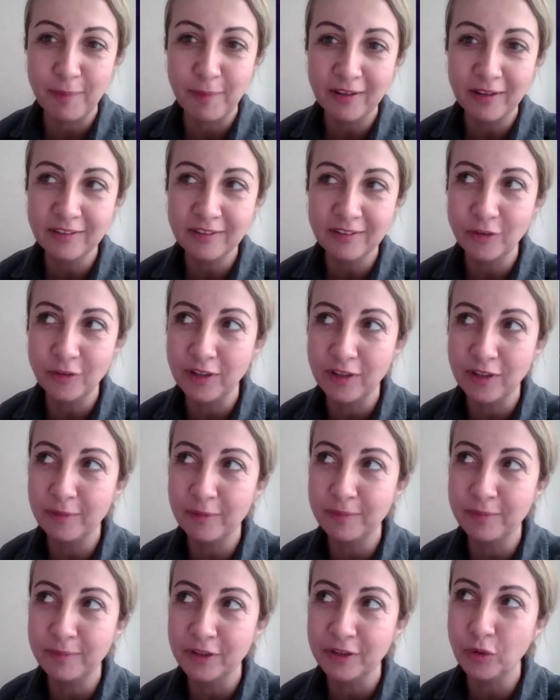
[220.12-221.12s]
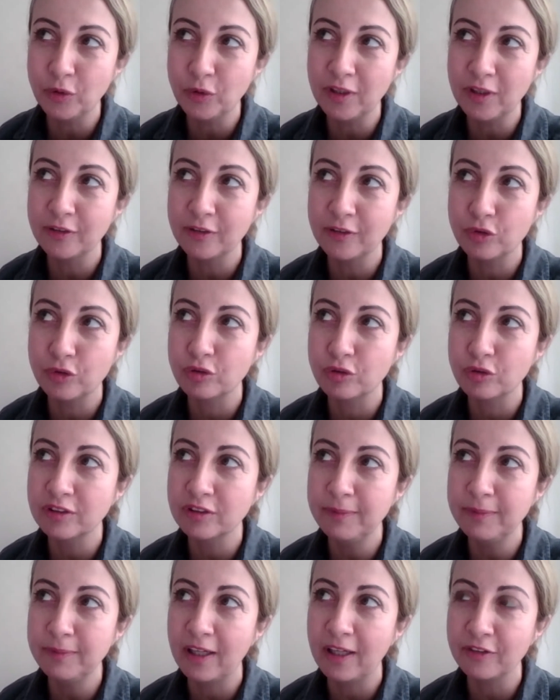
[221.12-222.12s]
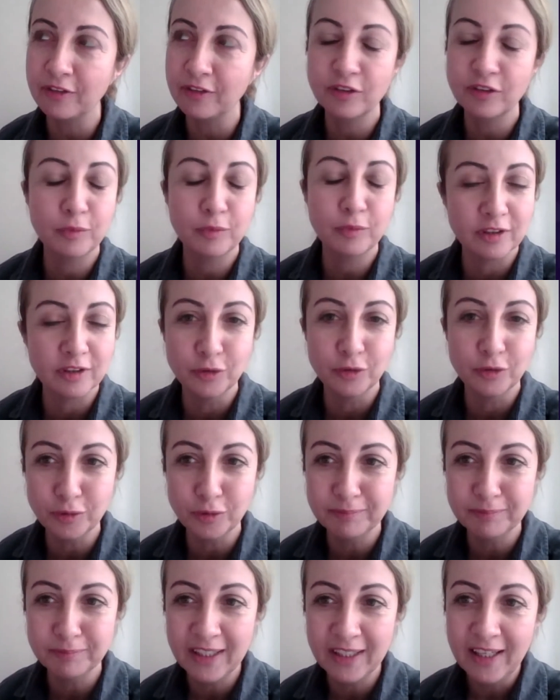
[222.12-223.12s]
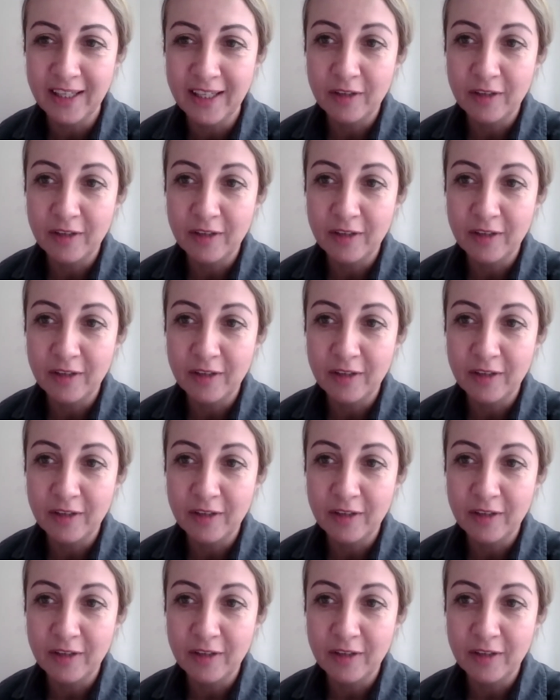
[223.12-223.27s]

sabah onlar bırakıyorlardı çocuklarını ben akşamüstü alıyordum.